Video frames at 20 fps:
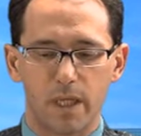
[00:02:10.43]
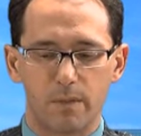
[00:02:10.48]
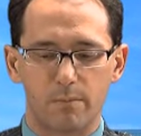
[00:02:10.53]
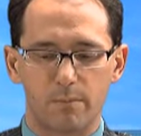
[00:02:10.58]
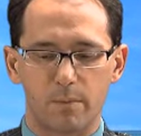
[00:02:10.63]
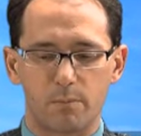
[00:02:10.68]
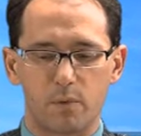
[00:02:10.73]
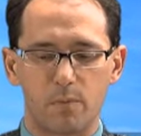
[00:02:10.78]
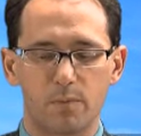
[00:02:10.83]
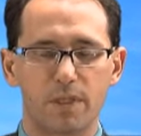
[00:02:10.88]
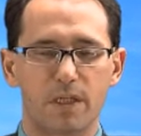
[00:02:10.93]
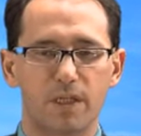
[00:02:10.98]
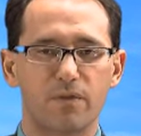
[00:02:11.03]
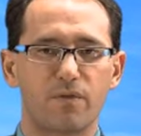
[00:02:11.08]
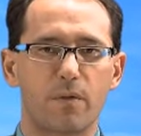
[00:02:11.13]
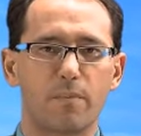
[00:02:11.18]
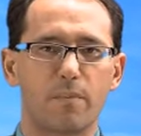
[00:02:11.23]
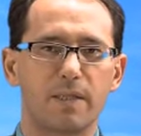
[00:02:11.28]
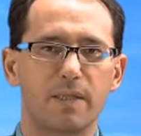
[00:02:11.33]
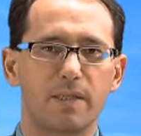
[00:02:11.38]
Beim Umsatz
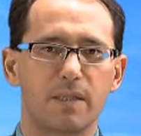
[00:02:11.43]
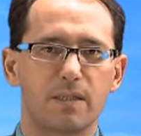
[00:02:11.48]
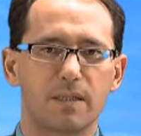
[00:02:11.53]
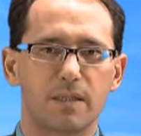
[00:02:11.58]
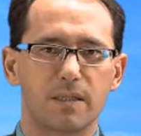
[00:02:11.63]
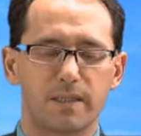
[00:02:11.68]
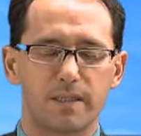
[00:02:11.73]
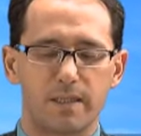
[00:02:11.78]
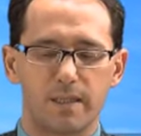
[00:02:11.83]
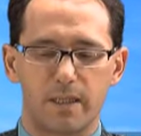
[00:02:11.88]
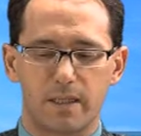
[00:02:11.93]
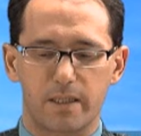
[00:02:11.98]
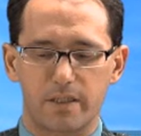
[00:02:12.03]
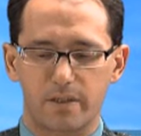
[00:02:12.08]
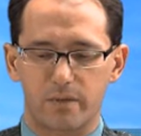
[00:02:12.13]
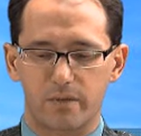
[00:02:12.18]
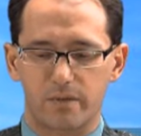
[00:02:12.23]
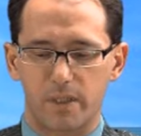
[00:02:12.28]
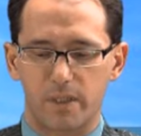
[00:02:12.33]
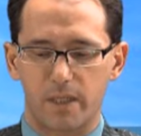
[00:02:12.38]
verbesserten sich die
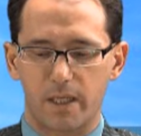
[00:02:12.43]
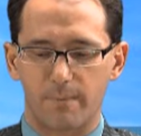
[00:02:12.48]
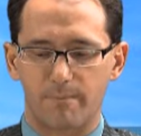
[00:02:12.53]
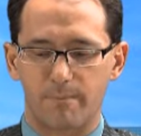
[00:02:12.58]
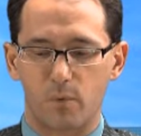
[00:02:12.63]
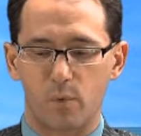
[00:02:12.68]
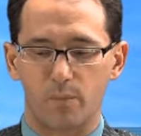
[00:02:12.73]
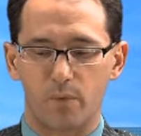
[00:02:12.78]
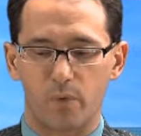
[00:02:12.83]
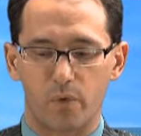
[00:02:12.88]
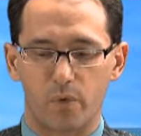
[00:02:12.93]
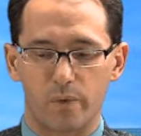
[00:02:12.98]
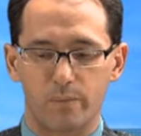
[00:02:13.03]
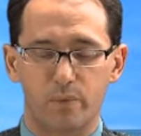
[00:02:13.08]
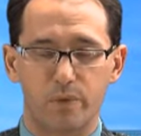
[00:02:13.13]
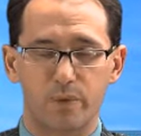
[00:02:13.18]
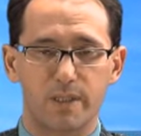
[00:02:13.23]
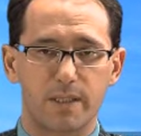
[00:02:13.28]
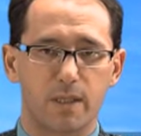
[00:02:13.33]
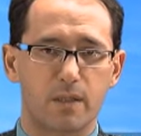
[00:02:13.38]
DAX-Unternehmen um 9
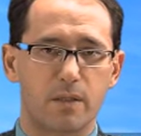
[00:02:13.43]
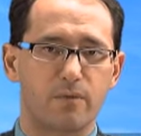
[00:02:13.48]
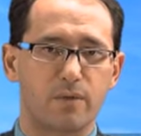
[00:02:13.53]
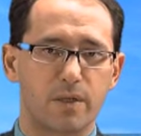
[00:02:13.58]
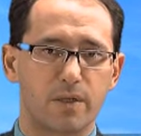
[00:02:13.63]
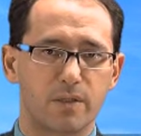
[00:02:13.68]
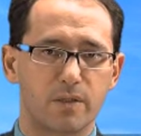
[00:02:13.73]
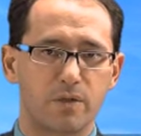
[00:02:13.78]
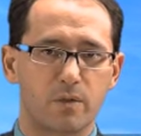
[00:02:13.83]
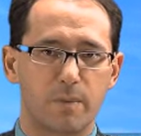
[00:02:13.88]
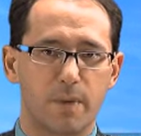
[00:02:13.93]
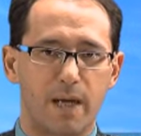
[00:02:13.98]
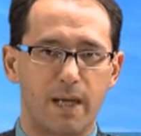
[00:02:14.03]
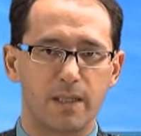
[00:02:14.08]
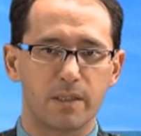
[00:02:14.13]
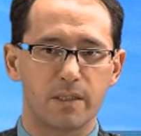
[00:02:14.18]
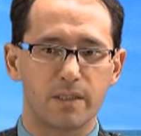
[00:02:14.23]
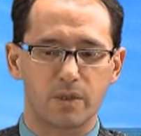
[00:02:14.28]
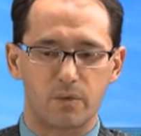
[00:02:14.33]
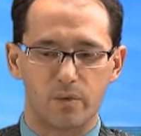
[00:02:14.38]
Prozent auf
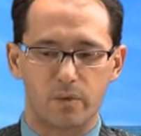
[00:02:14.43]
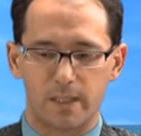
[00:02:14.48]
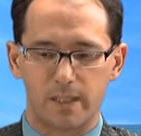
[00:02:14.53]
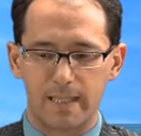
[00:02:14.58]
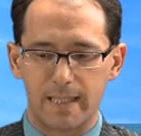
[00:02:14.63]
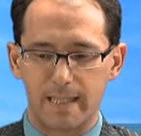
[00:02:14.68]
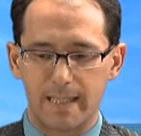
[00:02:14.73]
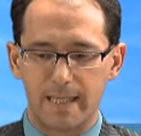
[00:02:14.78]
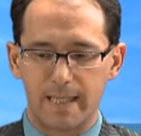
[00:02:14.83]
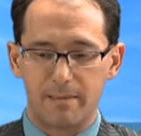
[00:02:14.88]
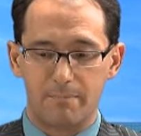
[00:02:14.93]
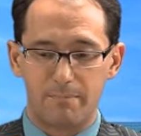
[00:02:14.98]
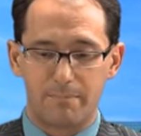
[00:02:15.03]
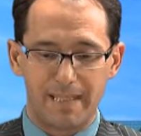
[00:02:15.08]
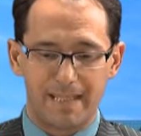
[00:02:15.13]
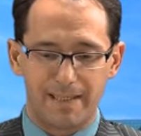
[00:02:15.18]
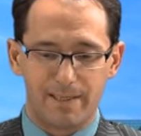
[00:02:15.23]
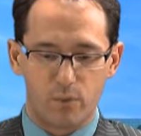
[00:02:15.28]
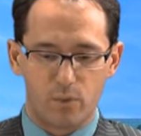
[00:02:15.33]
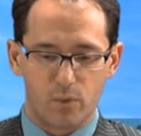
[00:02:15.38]
1,19
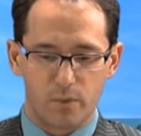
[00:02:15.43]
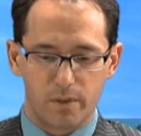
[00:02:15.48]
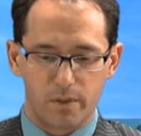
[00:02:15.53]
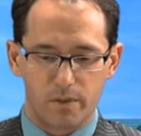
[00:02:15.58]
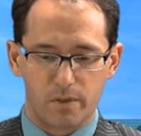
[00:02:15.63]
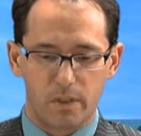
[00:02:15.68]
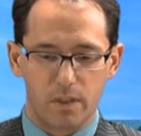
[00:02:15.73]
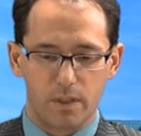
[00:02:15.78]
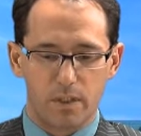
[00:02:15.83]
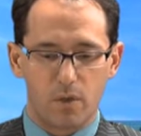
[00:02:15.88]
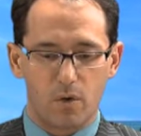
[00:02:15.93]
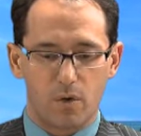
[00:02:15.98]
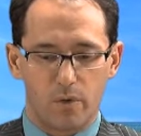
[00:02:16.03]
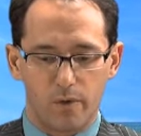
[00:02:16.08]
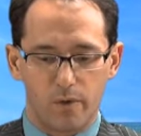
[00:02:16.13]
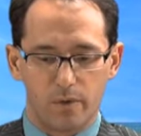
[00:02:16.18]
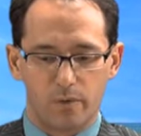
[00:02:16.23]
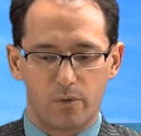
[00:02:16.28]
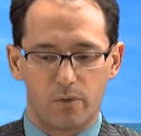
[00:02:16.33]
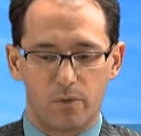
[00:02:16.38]
Billionen
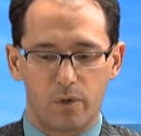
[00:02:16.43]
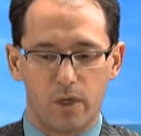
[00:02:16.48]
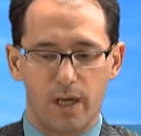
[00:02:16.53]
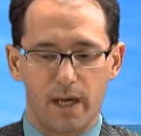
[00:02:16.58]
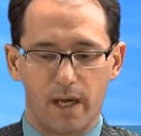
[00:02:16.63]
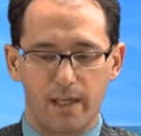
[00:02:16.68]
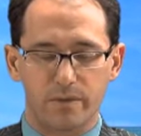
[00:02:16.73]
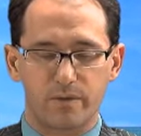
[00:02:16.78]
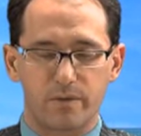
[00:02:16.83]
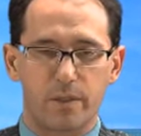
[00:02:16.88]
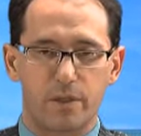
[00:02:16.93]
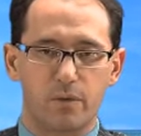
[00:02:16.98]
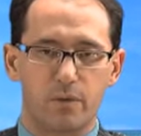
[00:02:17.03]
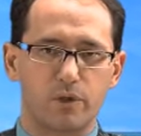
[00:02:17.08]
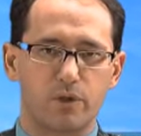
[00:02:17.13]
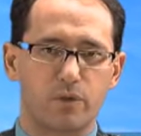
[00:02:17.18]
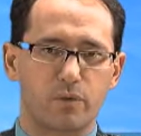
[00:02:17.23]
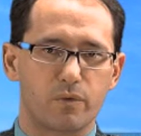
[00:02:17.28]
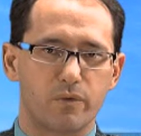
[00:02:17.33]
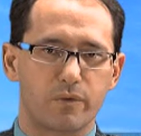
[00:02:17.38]
Euro. Also die
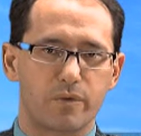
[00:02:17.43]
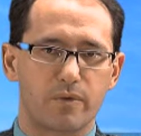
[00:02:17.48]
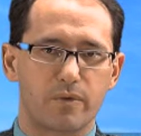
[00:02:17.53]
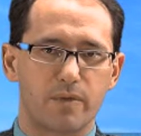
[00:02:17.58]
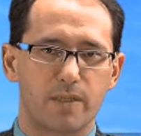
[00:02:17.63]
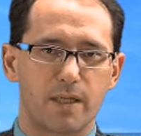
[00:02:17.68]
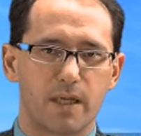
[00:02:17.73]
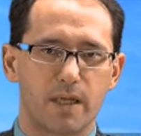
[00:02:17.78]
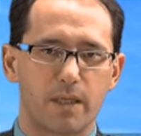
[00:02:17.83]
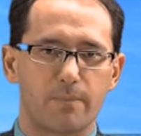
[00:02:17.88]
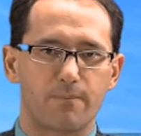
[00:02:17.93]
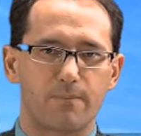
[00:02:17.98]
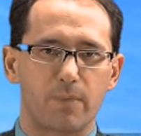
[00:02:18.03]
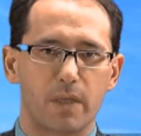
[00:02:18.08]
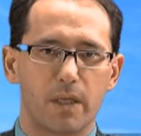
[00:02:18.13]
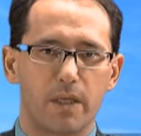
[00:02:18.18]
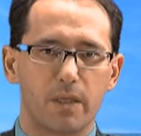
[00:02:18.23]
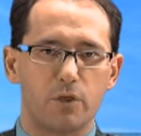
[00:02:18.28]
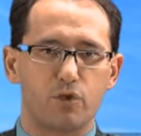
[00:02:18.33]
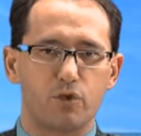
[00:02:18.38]
deutschen Großkonzerne
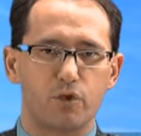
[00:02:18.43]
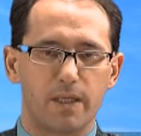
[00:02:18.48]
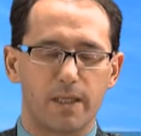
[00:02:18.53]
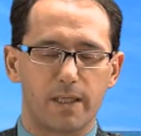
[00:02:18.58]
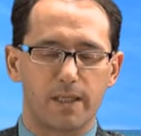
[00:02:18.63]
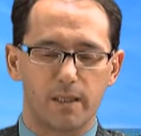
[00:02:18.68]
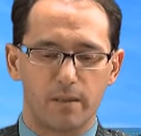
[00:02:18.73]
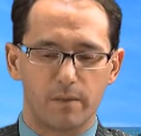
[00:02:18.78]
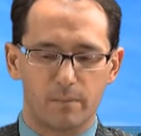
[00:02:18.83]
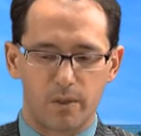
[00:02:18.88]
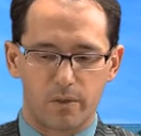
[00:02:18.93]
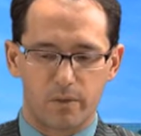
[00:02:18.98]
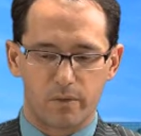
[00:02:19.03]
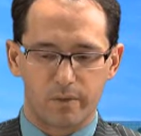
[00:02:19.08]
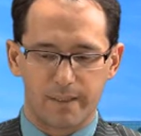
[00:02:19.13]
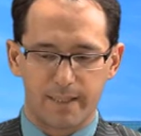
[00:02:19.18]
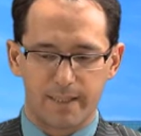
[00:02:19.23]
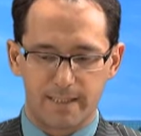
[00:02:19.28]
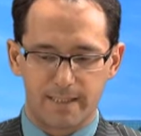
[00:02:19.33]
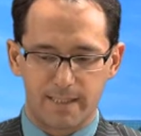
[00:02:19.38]
stehen immer
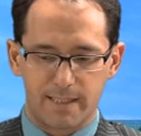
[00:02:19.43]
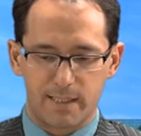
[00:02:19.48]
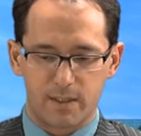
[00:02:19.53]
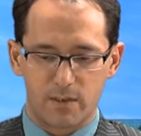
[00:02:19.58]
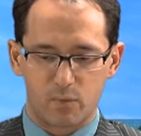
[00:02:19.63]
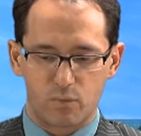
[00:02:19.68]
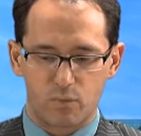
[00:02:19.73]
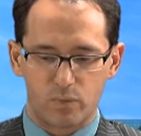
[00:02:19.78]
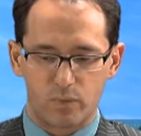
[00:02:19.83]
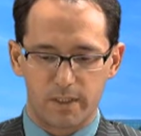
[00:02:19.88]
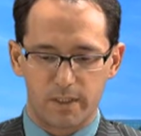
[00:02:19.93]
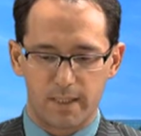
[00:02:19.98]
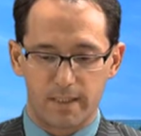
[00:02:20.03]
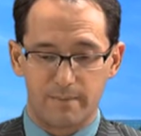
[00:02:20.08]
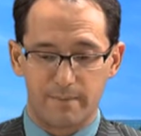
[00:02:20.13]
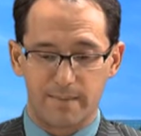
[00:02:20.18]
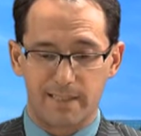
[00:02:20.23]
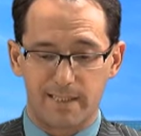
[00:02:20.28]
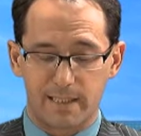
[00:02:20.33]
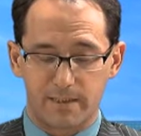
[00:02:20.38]
noch sehr gut
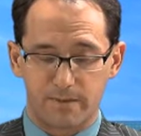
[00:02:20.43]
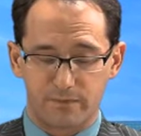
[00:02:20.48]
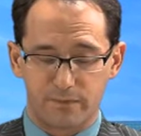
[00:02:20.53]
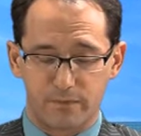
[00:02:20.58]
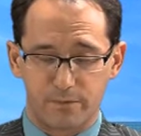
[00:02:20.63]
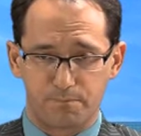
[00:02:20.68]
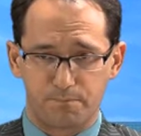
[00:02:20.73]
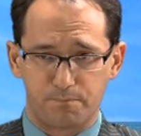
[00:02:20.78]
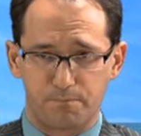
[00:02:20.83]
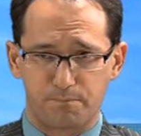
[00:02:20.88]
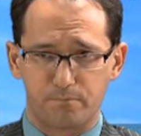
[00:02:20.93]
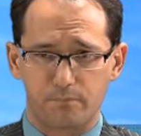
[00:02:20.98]
im Saft.